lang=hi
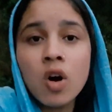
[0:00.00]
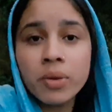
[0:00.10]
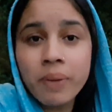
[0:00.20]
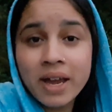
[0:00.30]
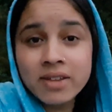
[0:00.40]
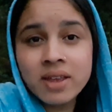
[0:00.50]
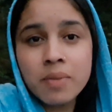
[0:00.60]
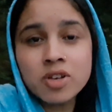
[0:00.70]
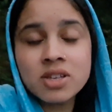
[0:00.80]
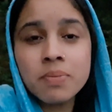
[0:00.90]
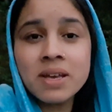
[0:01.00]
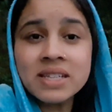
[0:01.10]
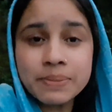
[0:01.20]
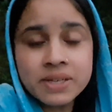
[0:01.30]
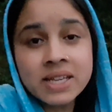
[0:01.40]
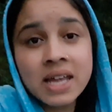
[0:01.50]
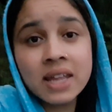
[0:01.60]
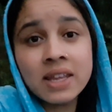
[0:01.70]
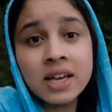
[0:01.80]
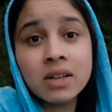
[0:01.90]
और बारिश के मौसम में सबसे ज्यादा
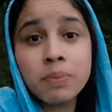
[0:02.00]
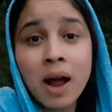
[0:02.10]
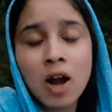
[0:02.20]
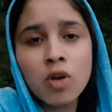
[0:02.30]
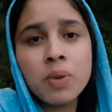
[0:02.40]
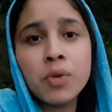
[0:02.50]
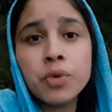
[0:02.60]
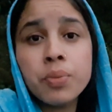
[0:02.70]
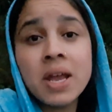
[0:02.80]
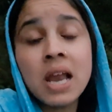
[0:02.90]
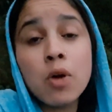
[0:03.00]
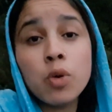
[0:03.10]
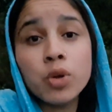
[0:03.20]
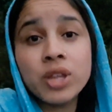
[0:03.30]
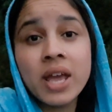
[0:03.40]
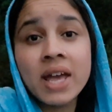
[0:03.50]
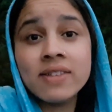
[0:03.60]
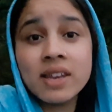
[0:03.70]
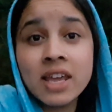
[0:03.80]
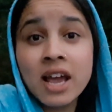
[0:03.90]
दिक्कत पहाड़ों में उन महिलाओं को होती है
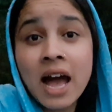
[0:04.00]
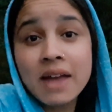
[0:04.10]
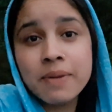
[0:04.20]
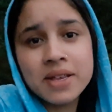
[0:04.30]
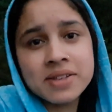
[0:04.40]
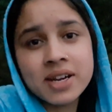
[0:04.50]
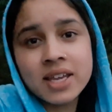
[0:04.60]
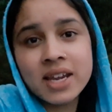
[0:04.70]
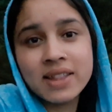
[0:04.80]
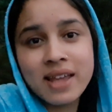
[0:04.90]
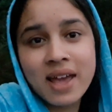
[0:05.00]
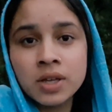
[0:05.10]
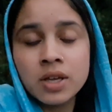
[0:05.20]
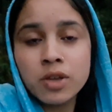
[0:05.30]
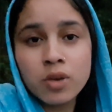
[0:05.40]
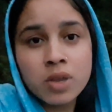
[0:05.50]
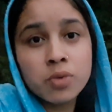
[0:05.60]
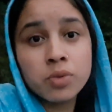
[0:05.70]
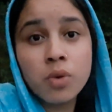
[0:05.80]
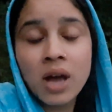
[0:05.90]
जिनकी गाय भैंस रखी रहती है क्योंकि
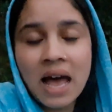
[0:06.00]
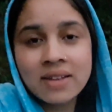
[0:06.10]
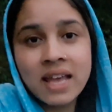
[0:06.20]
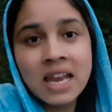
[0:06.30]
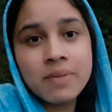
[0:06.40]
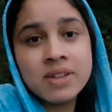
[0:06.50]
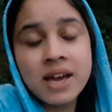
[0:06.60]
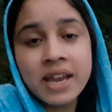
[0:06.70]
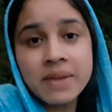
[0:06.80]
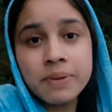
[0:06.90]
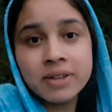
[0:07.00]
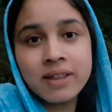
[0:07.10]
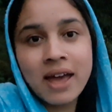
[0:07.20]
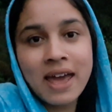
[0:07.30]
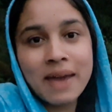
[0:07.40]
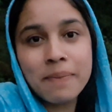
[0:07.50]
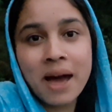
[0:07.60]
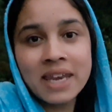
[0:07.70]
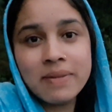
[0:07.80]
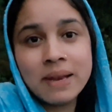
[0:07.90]
उनको घास के लिए भी जाना ही पड़ता है
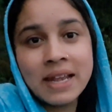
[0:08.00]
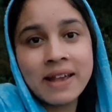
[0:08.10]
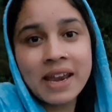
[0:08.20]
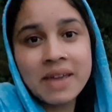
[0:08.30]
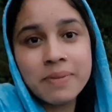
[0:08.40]
पानी भी ले जाना ही